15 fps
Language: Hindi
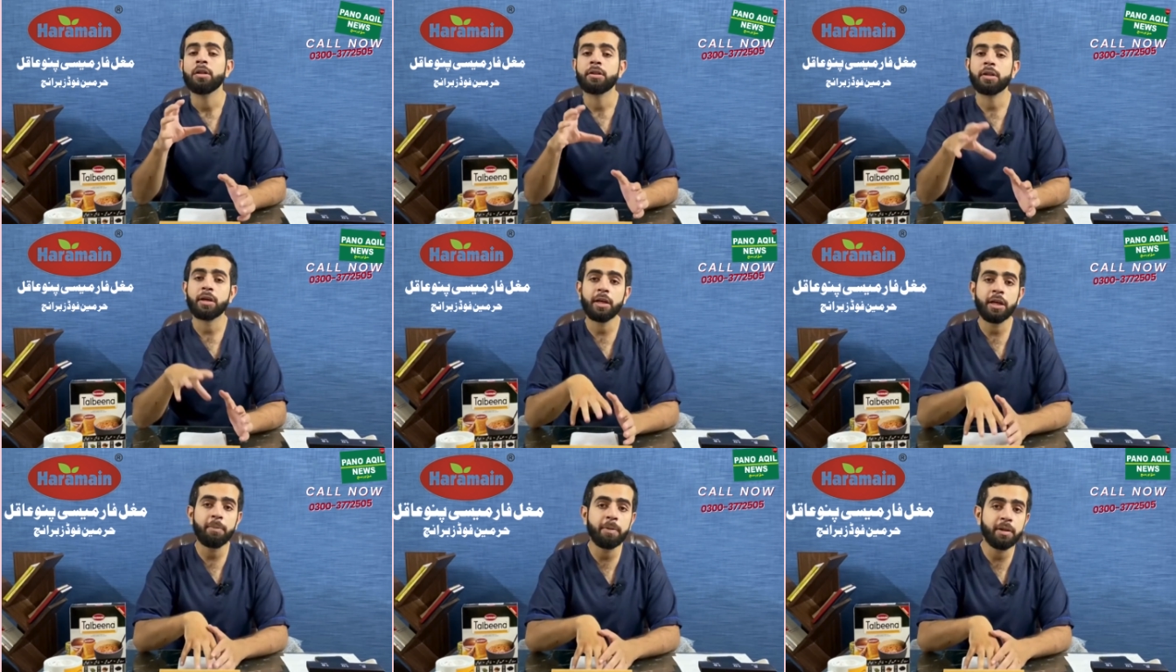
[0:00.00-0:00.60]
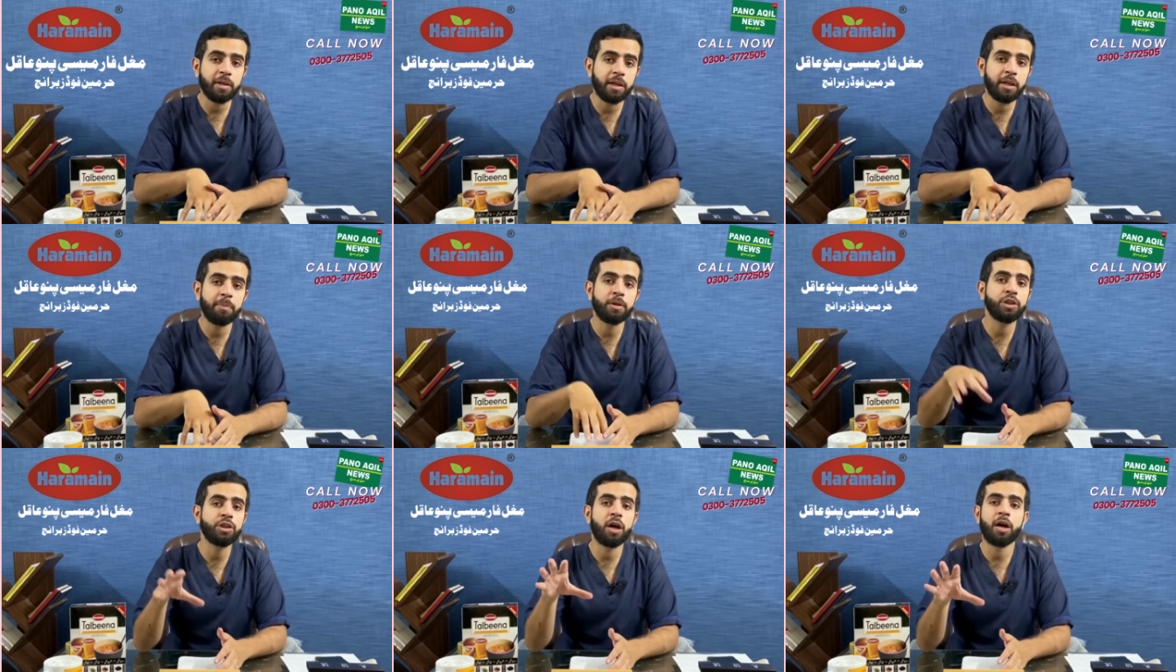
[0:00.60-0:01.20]
तकरीबन
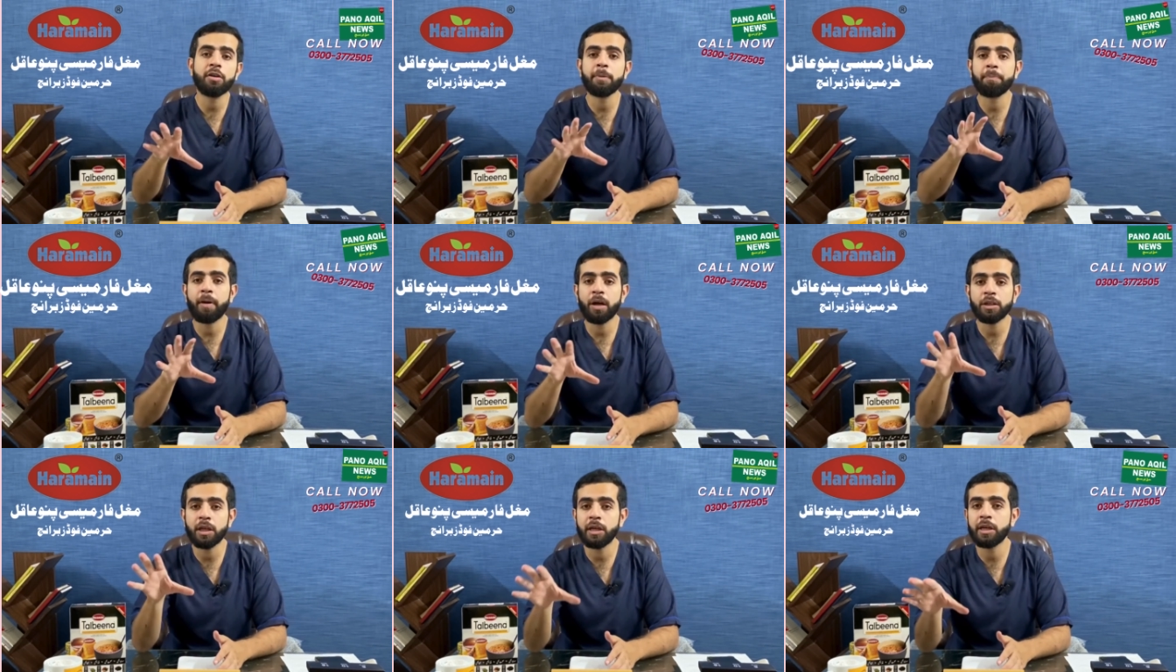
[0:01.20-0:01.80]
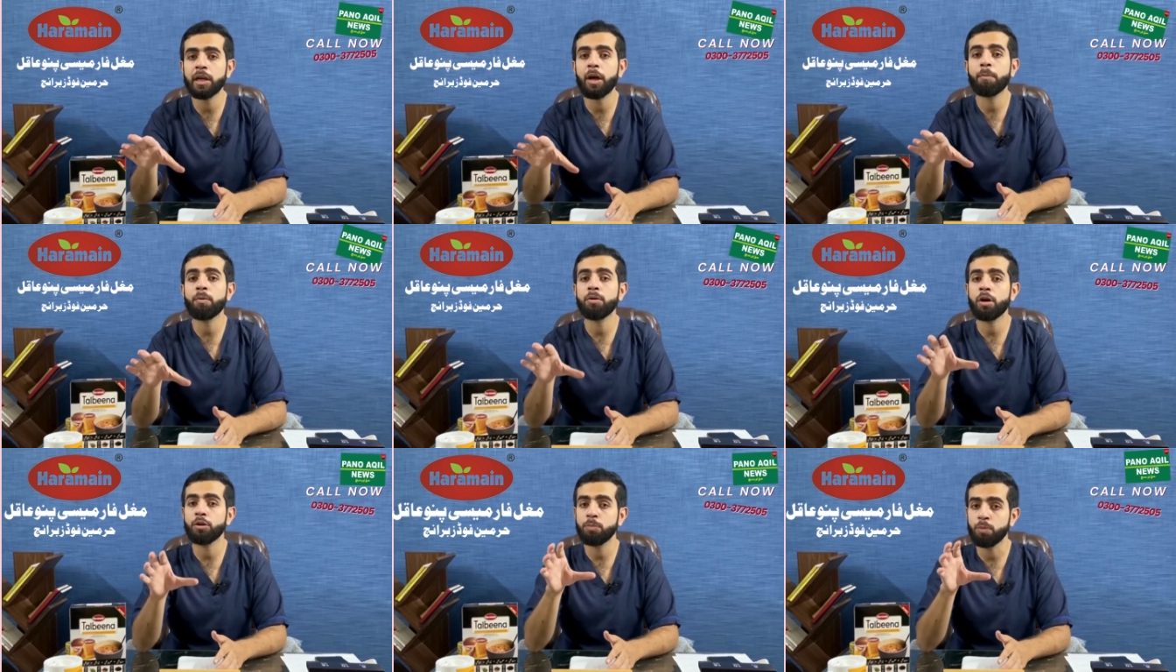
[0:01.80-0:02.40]
तकरीबन चार से पांच घंटे आपको
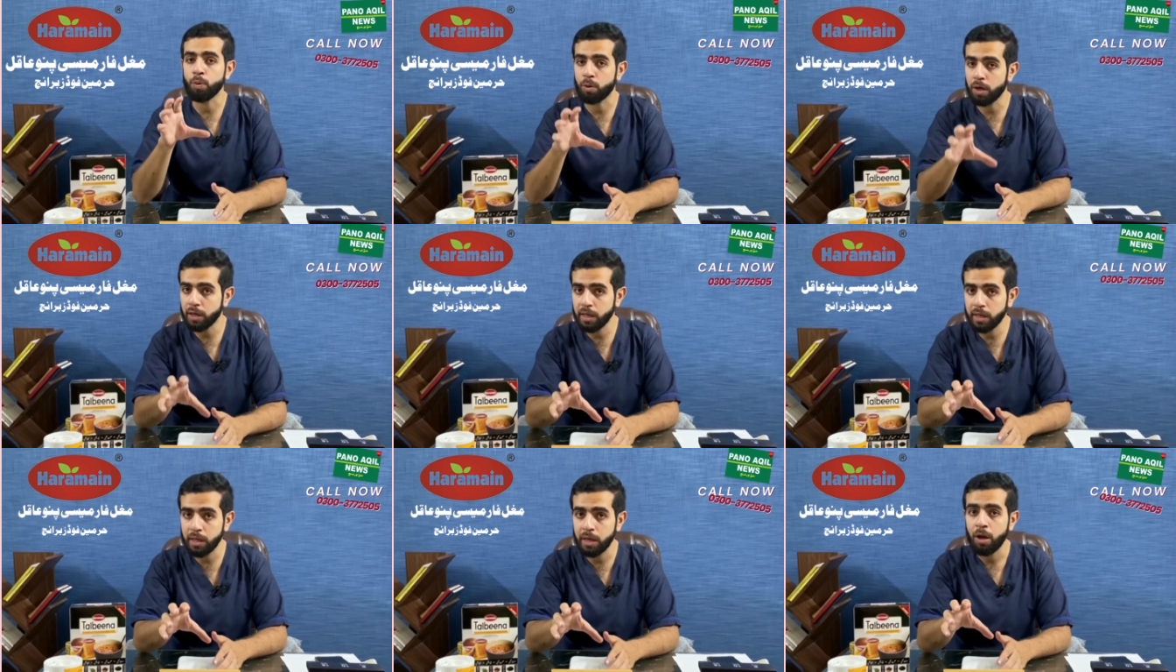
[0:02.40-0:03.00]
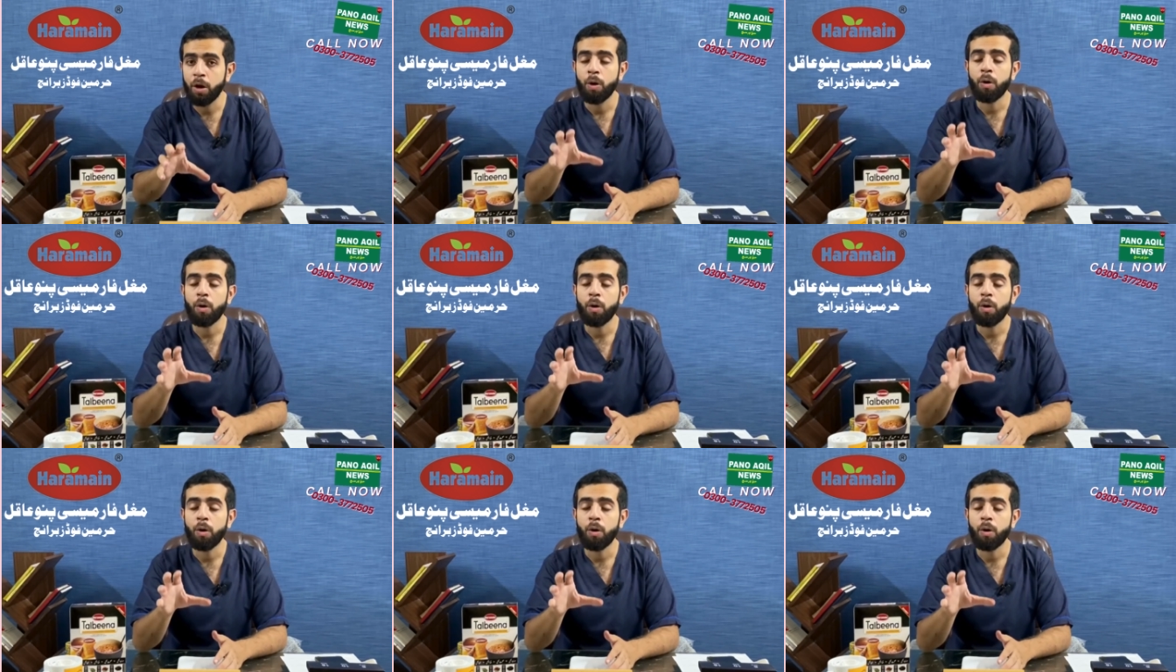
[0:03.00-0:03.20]
ना तो भूख लगेगी